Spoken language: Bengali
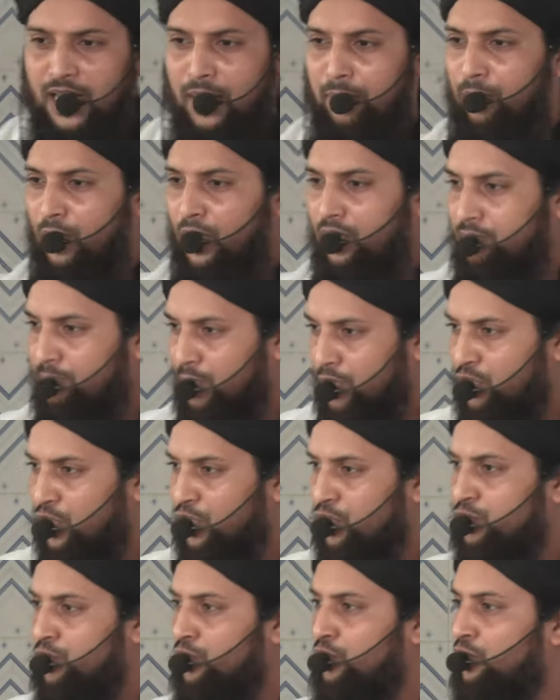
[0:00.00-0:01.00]
যারা
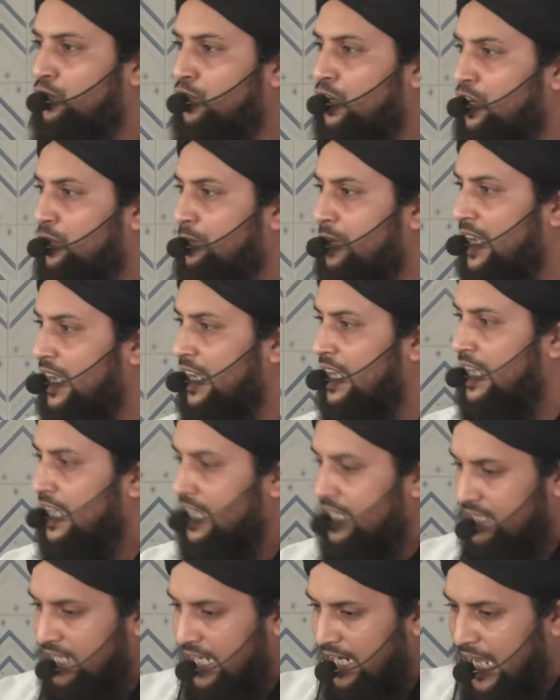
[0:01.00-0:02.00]
বদল শুরু করবে
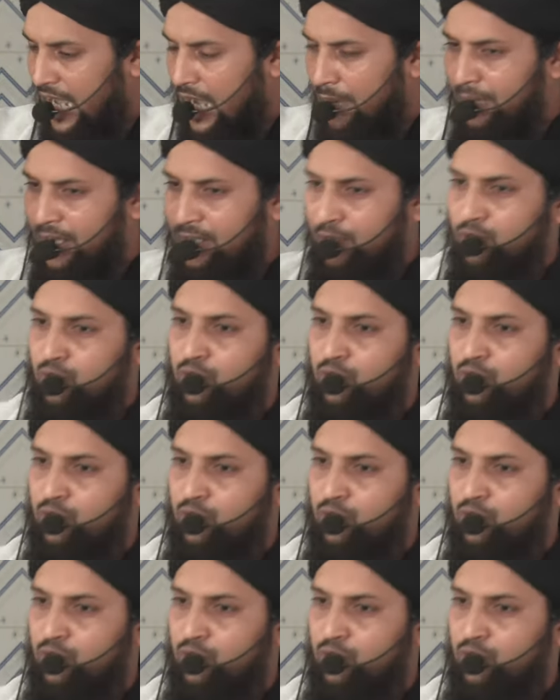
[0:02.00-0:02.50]
যারা আমার